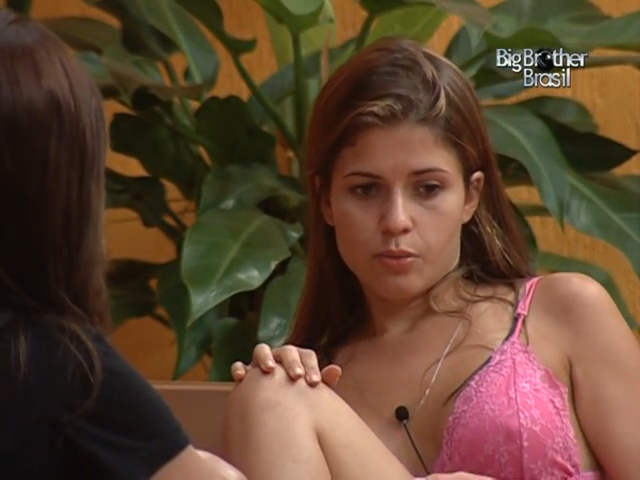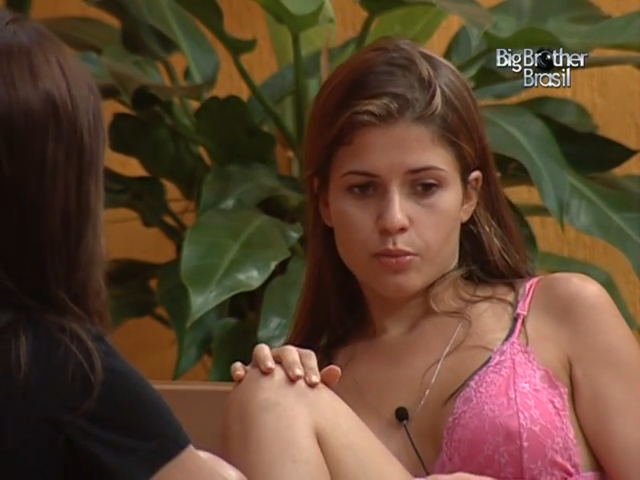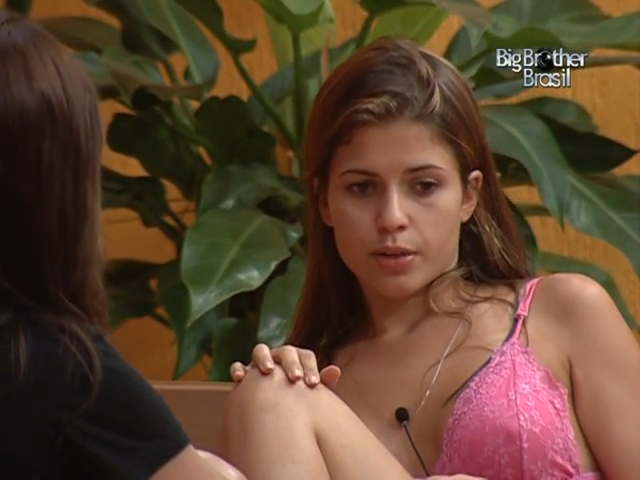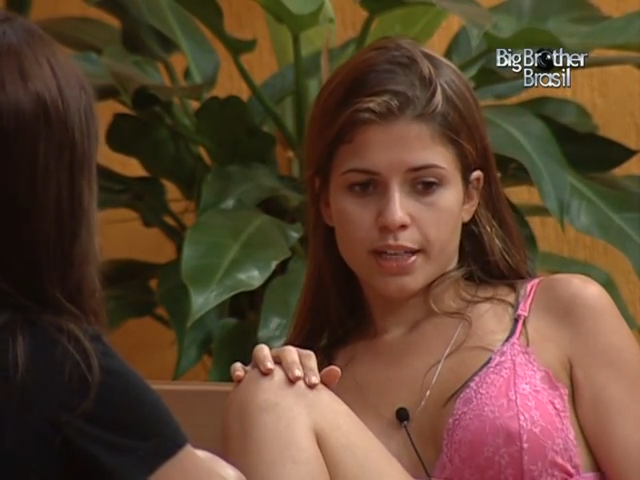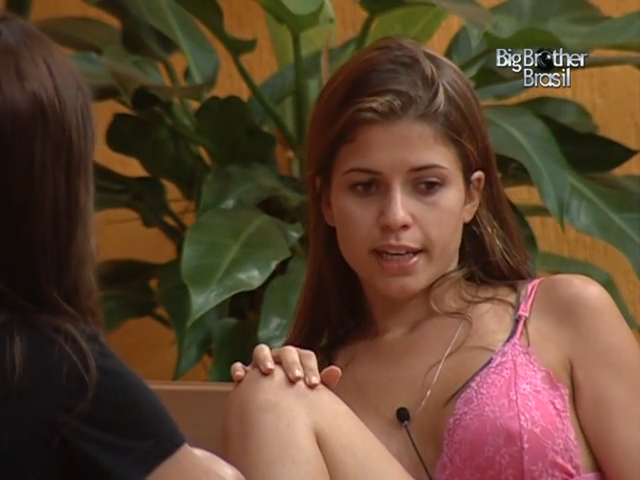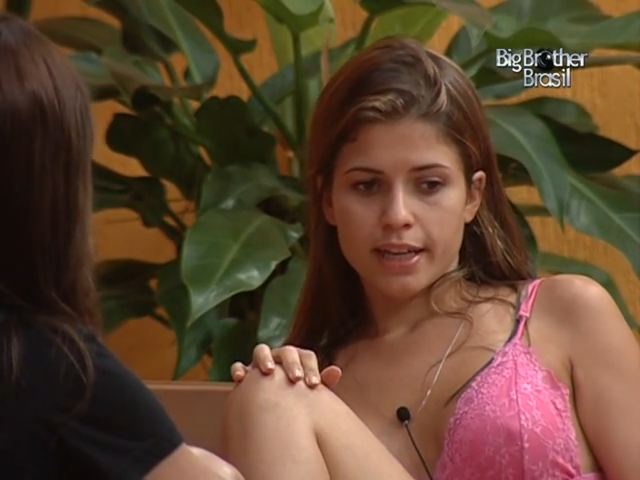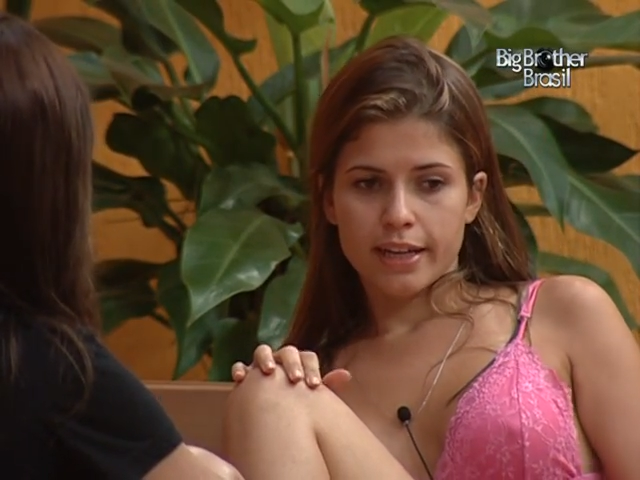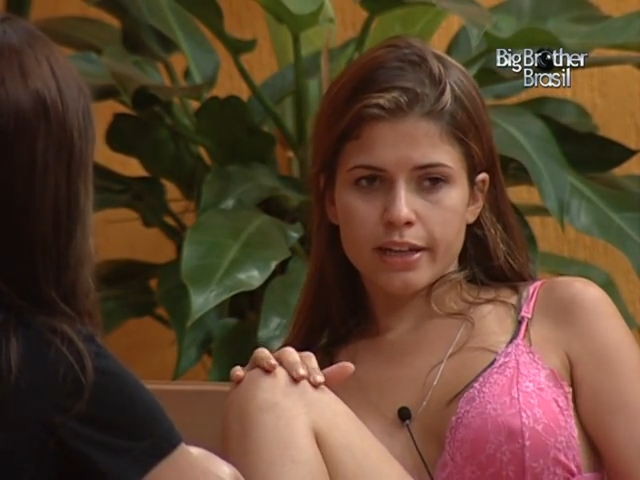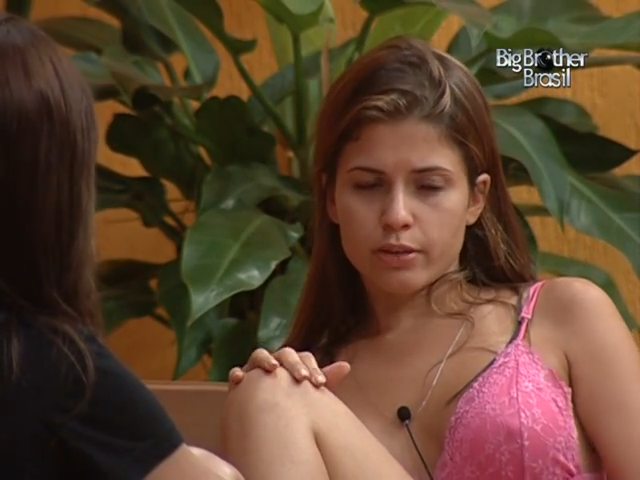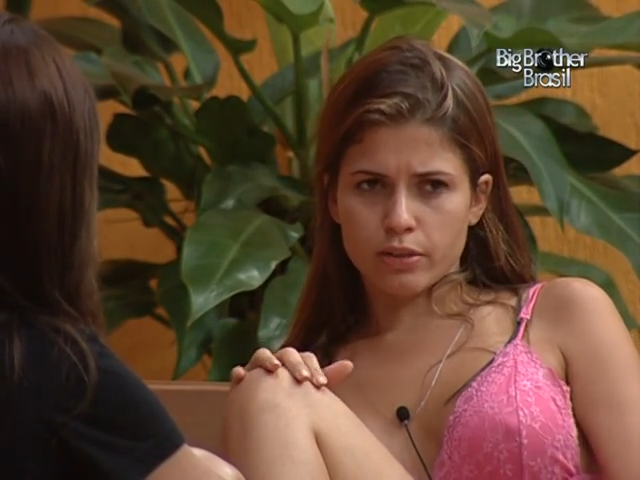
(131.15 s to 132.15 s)
Porque
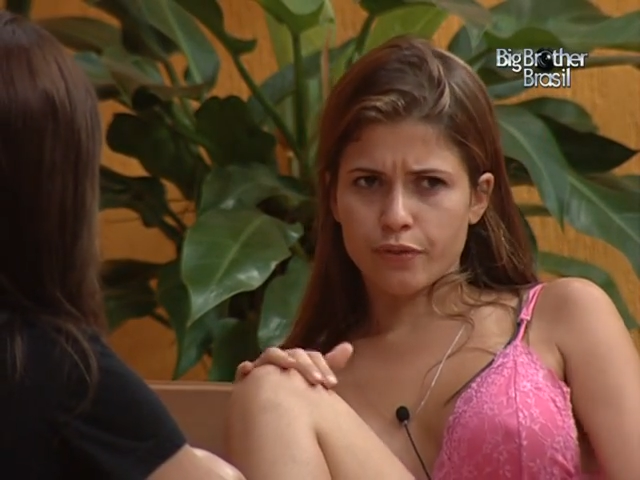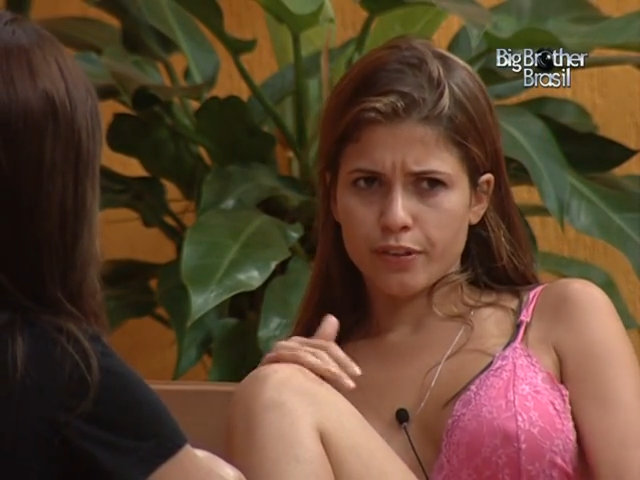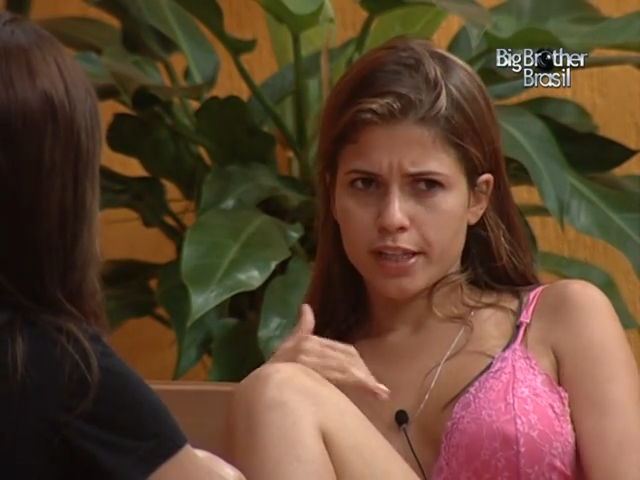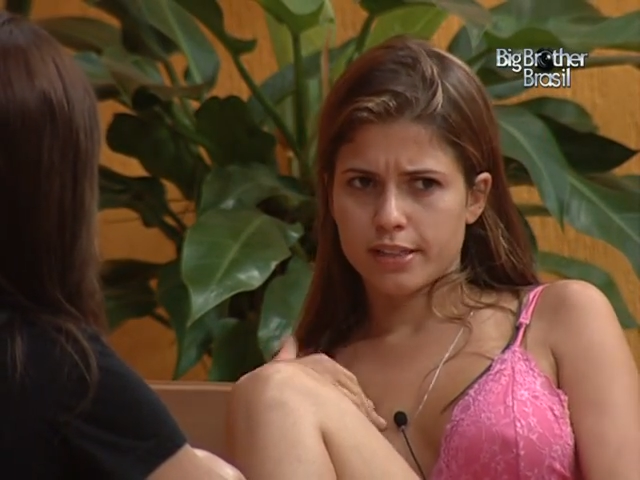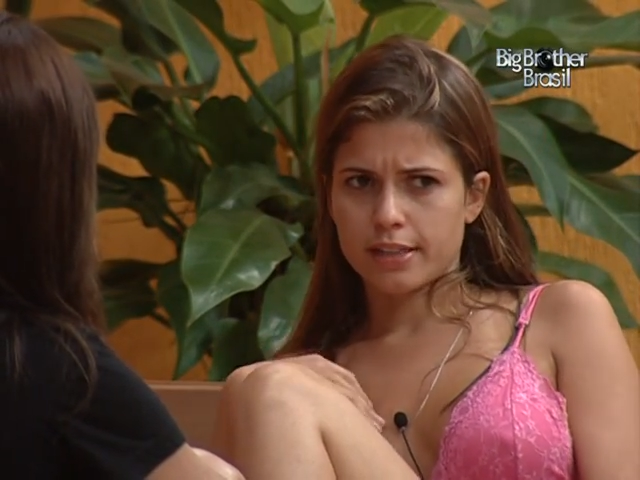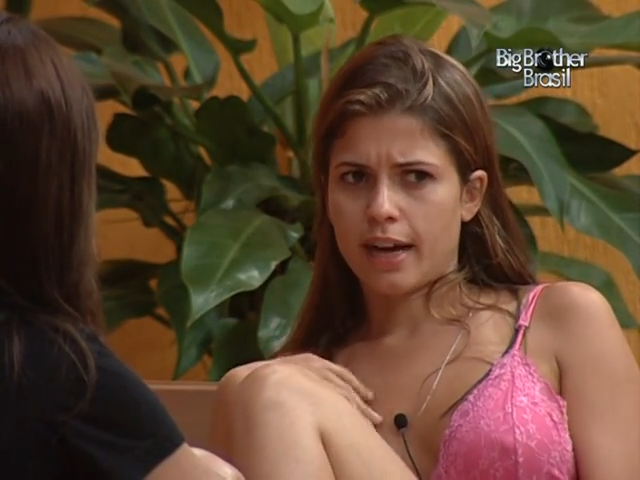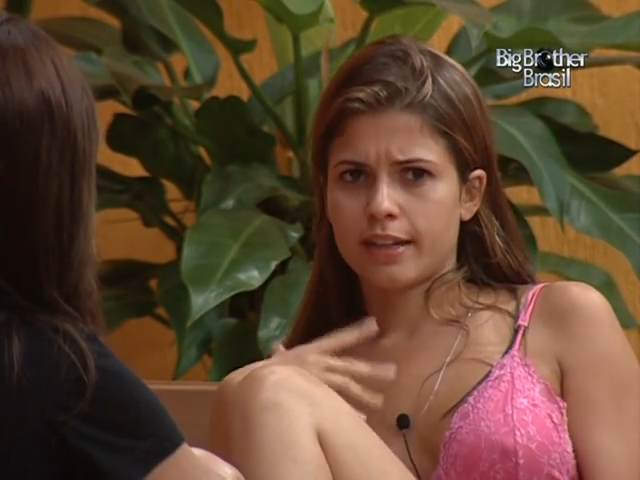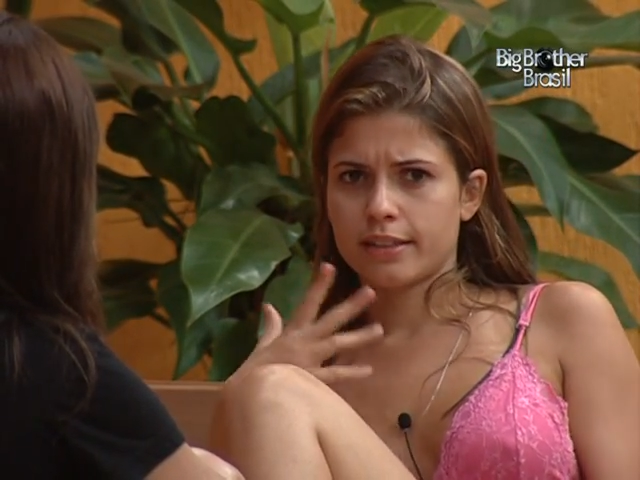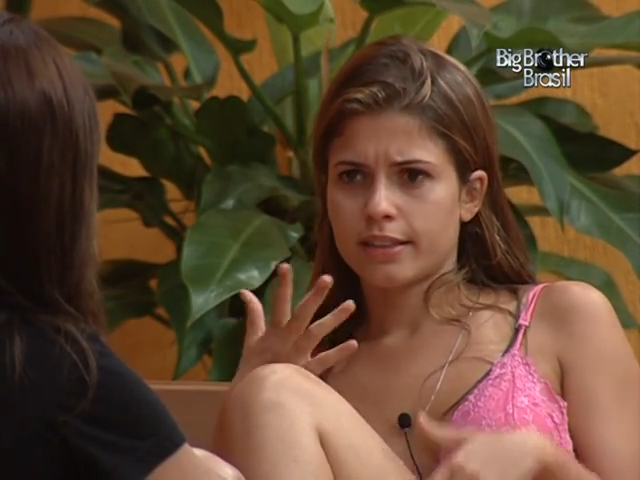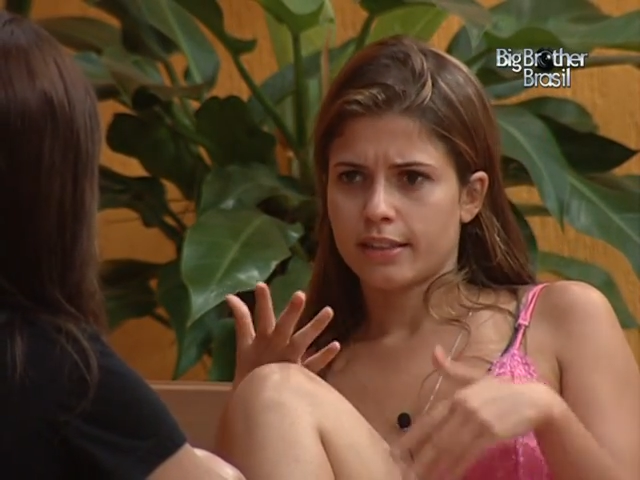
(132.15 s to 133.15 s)
ele nunca fez
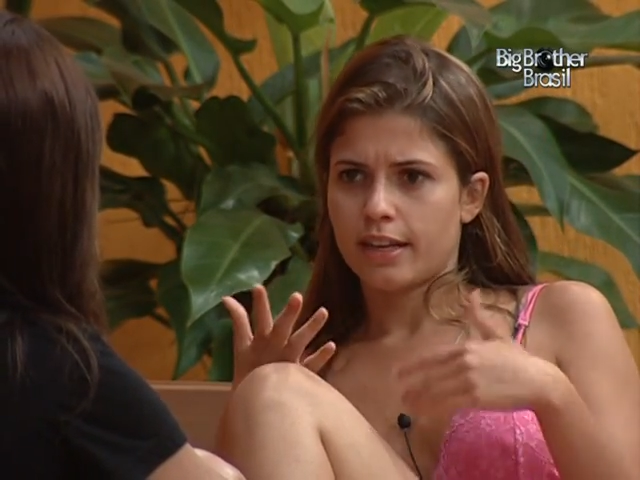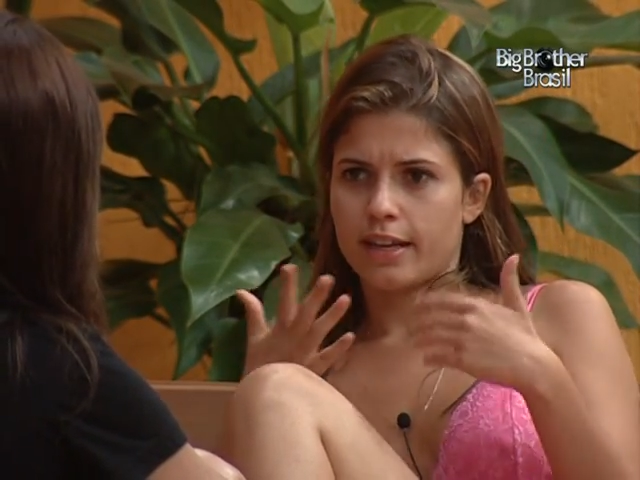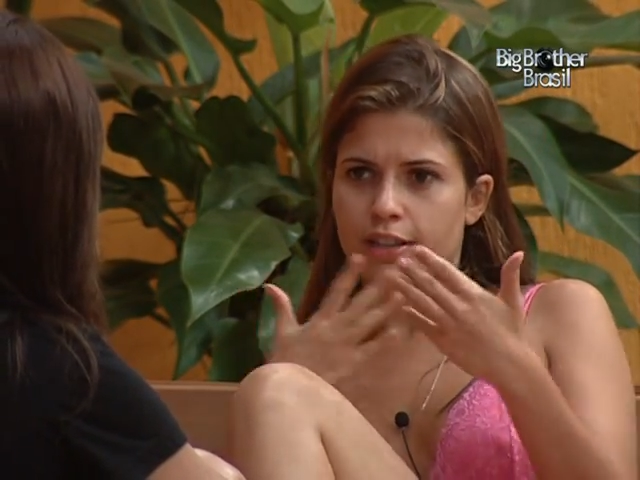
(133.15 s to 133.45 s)
nada é,